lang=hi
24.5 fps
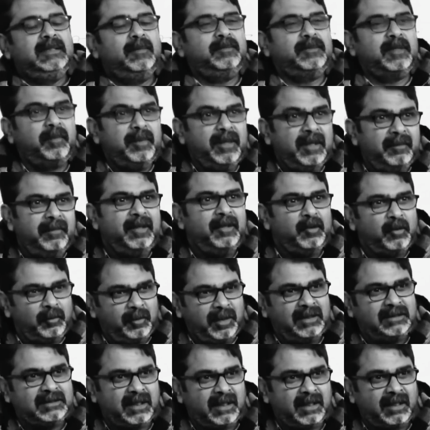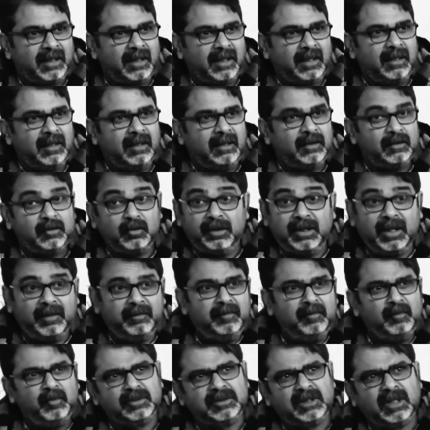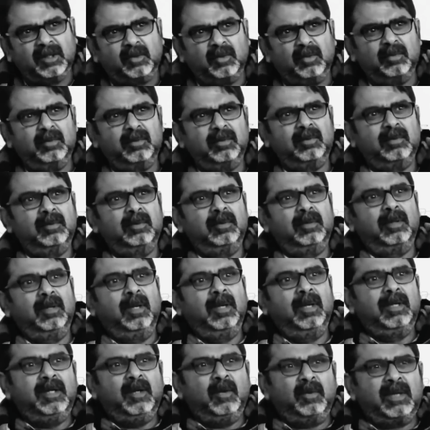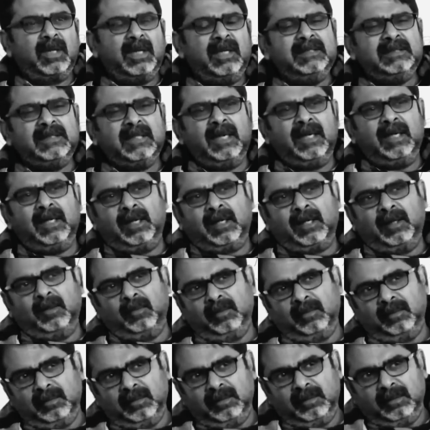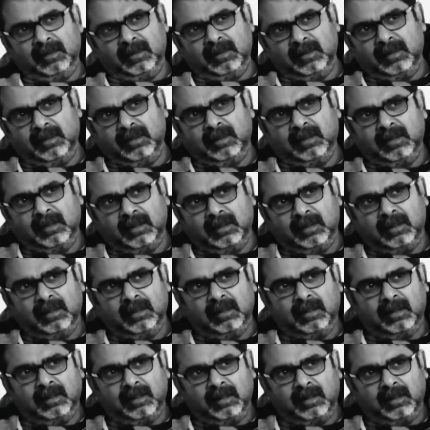जब सपने में ही रोमांस करना है तो डेमी मूर से करो नौकरानी से क्या कर रहे हो